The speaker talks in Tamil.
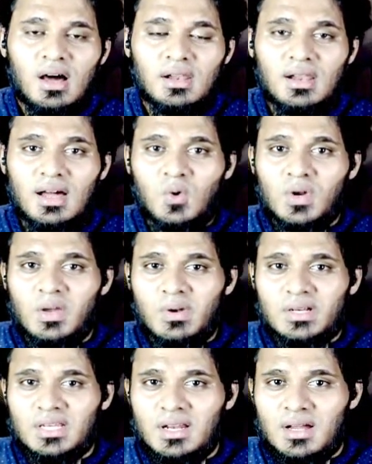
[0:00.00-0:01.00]
அல்லாஹுடைய
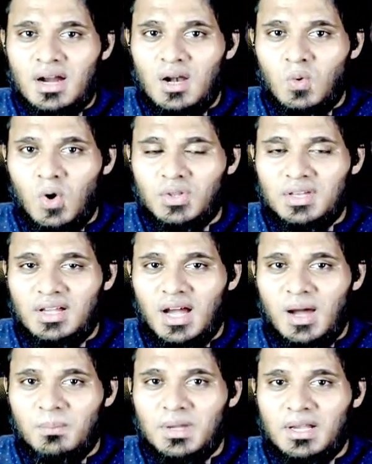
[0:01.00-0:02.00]
வசனங்கள் ஓதி
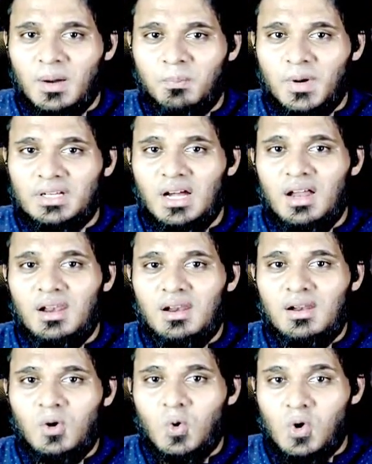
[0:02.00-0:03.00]
காண்பிக்கப்பட்டால்
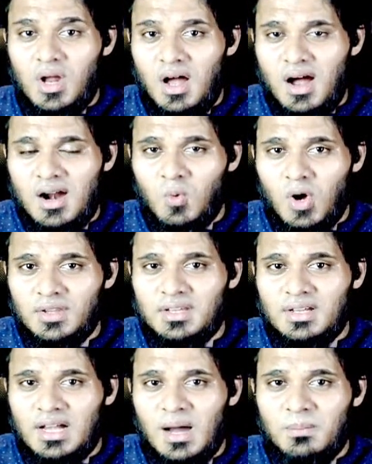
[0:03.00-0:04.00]
குர்ஆன்
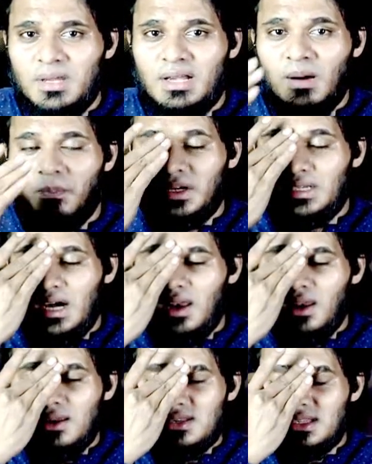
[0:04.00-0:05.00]
ஓதி
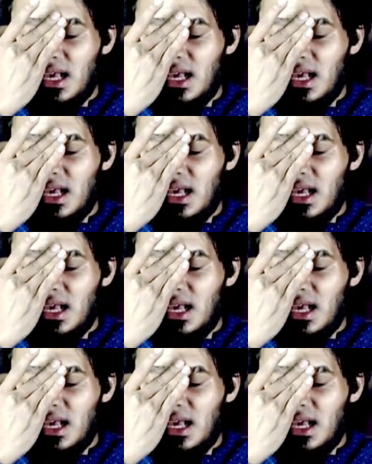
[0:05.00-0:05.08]
காண்பிக்கப்பட்டால்